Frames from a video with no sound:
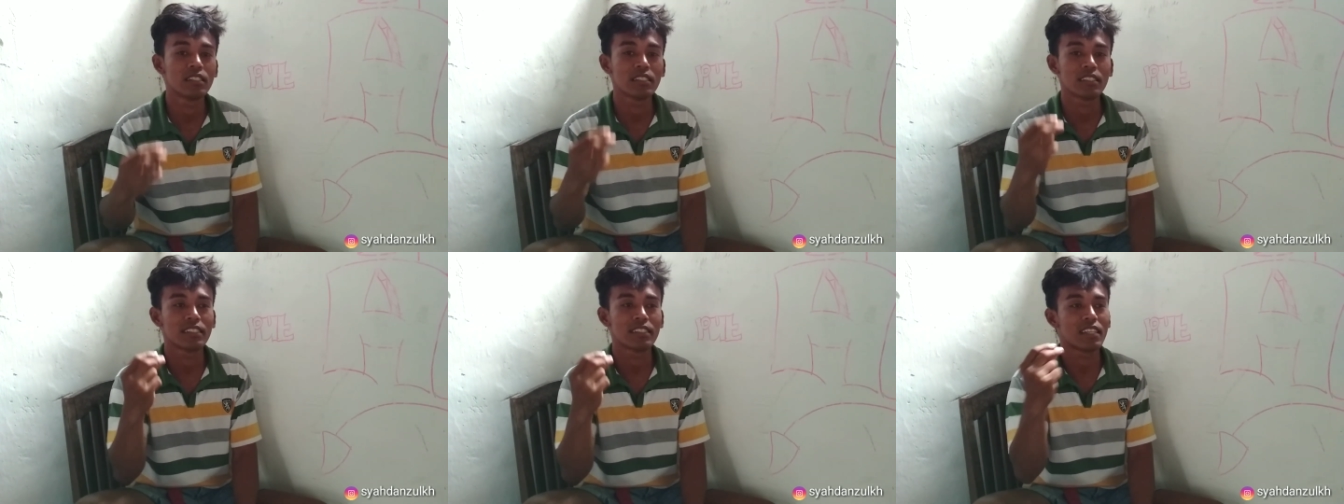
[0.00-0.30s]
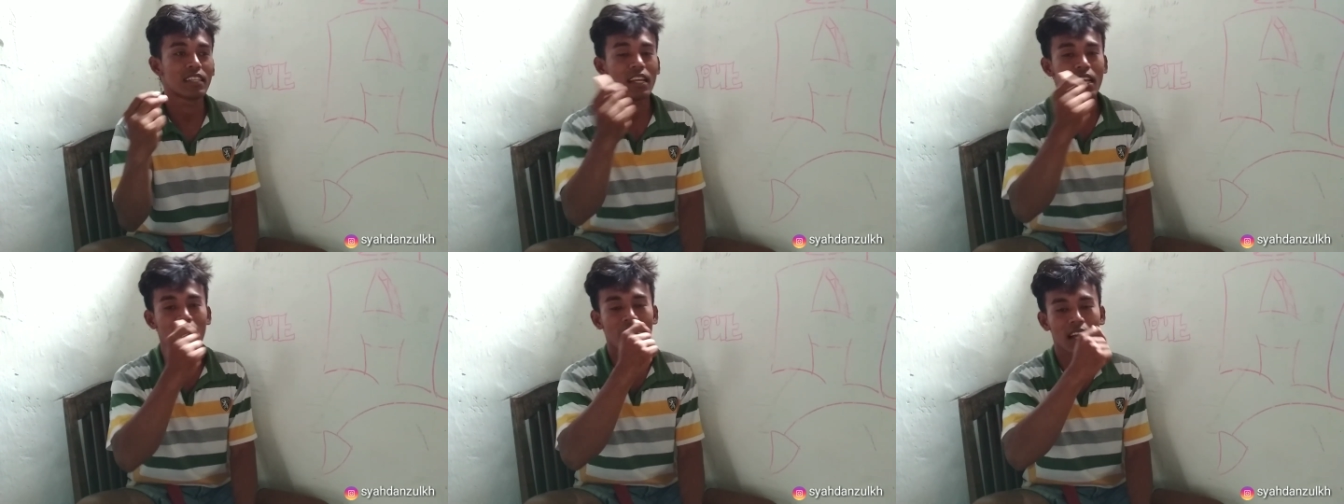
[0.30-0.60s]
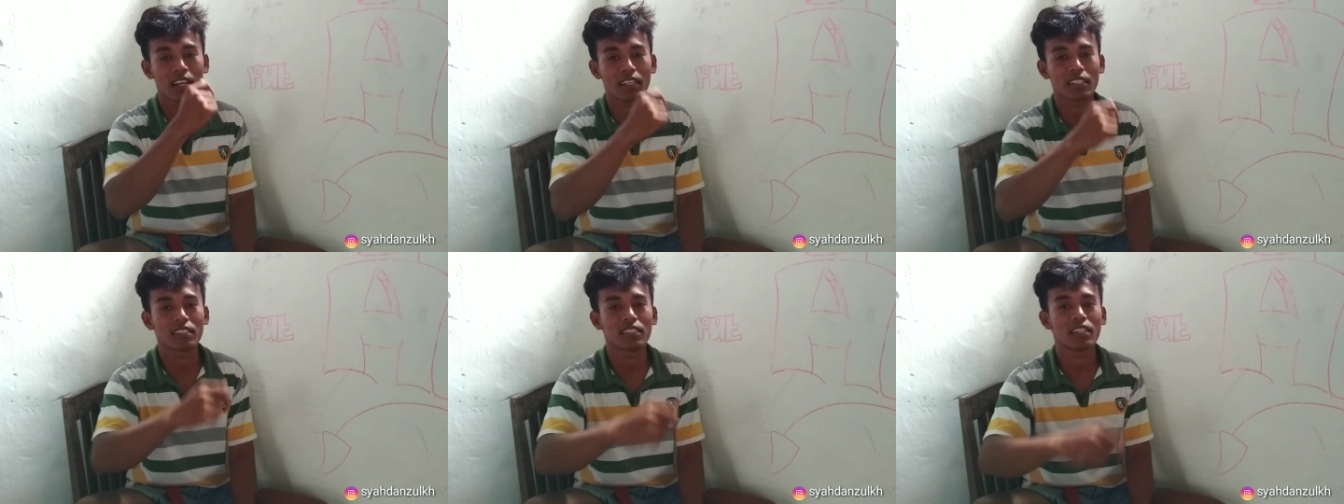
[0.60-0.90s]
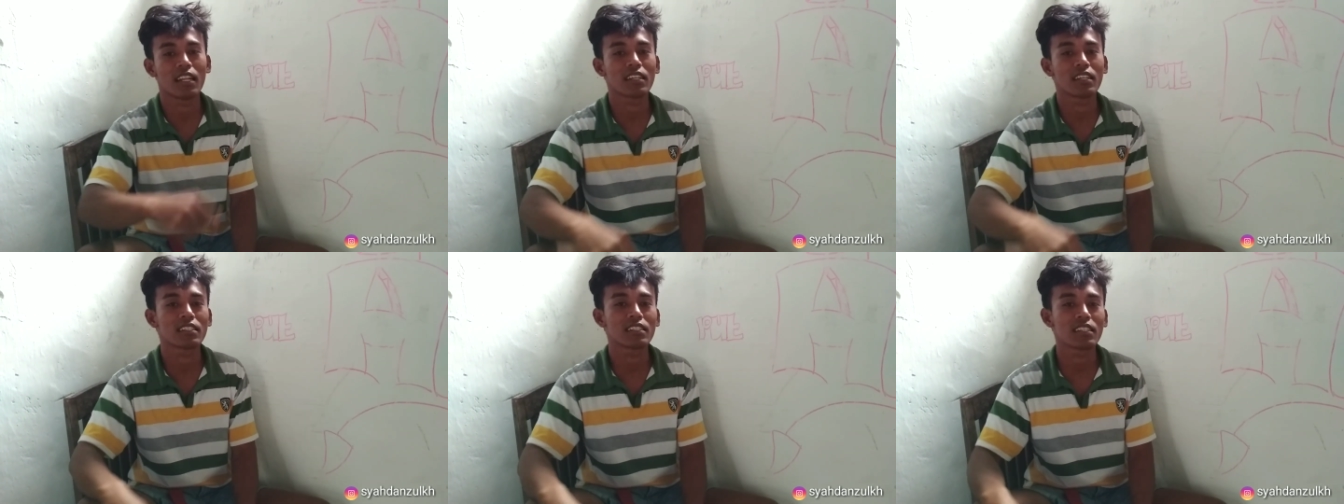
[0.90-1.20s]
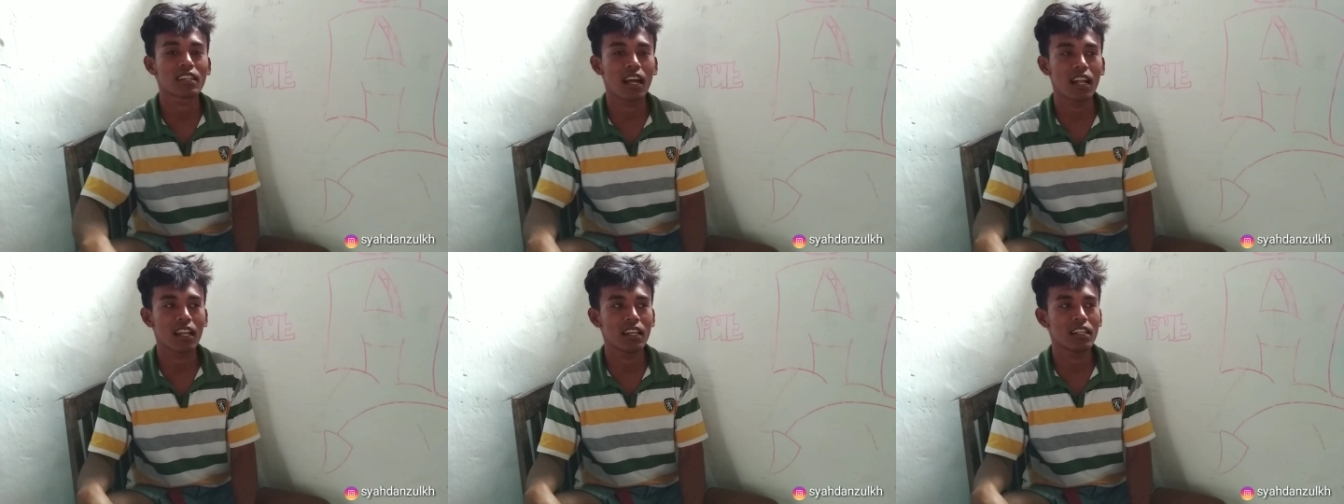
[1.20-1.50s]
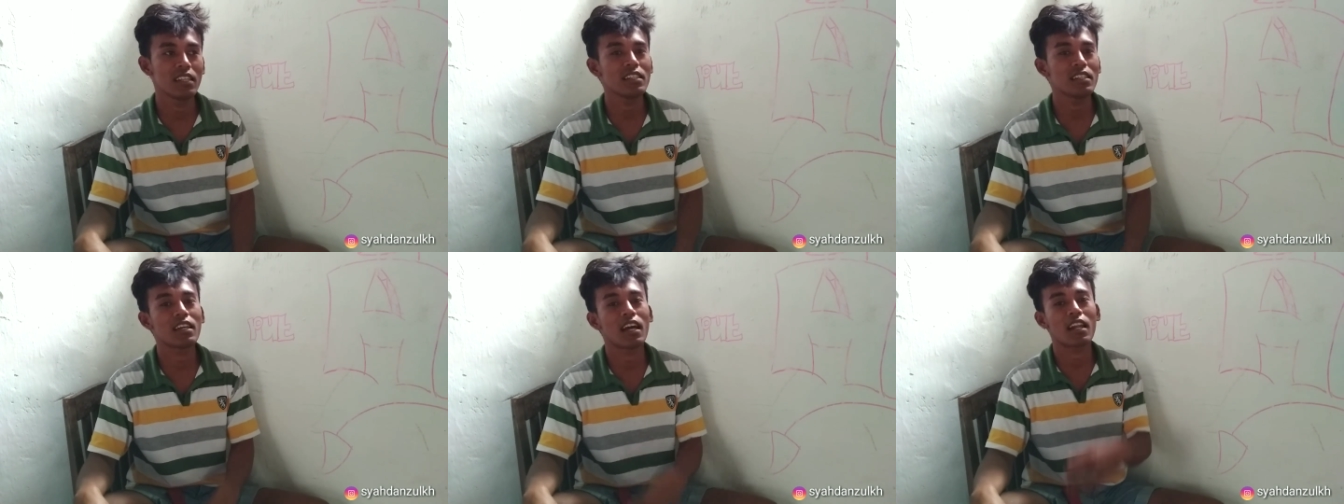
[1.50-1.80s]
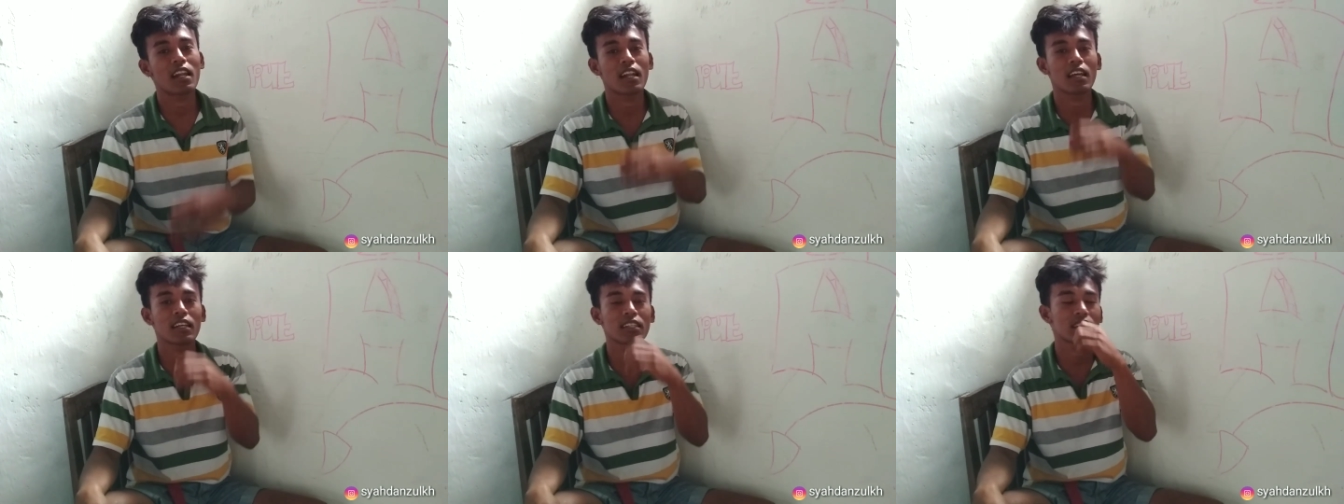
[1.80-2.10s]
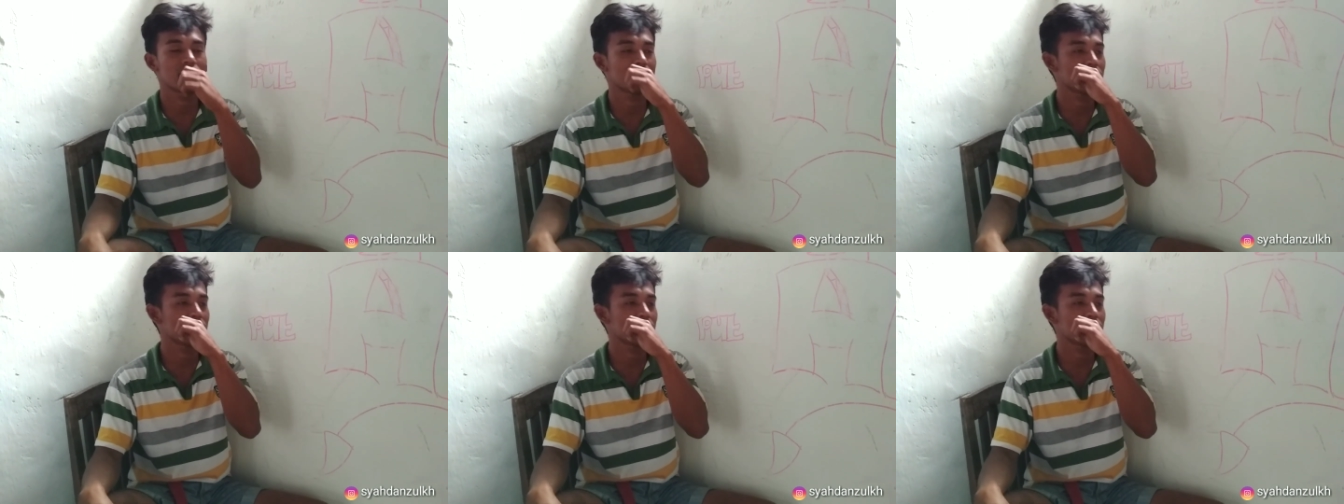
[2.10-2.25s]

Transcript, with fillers: saya akan senang sekali karena